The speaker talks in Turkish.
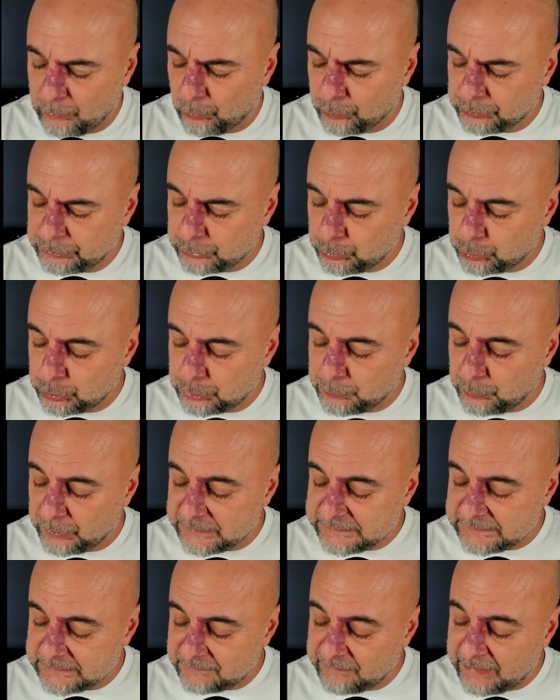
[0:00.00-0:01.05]
Oldukça düşük bir
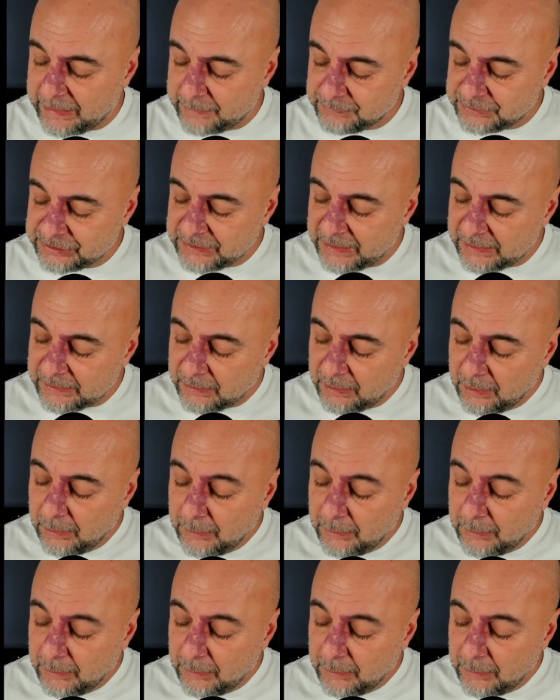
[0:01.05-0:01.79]
olasılık vermişler.